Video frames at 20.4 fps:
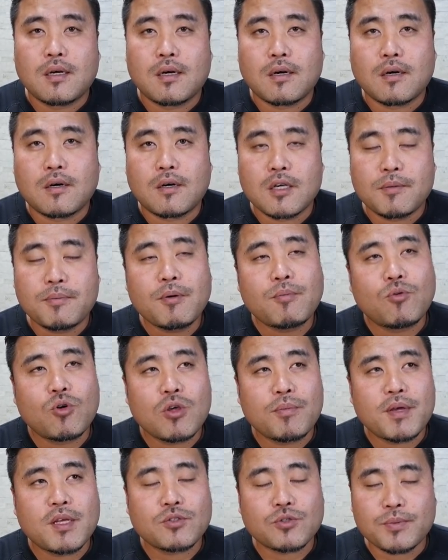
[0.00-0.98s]
어, 이번
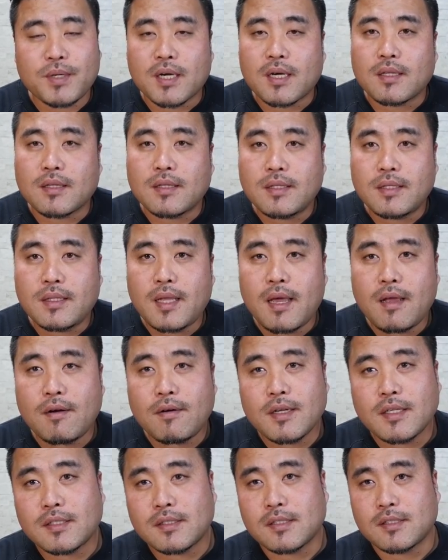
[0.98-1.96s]
모임은 좀 약간
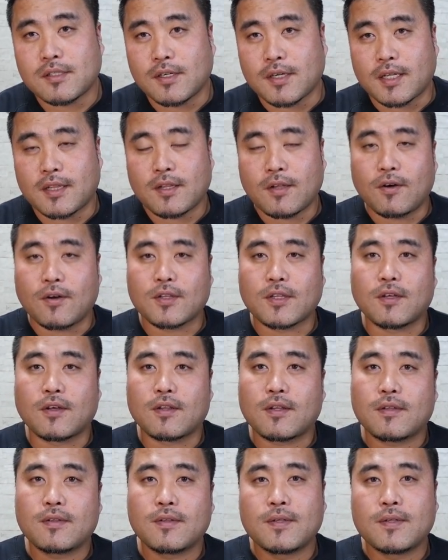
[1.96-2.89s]
테러리스트적인 어떤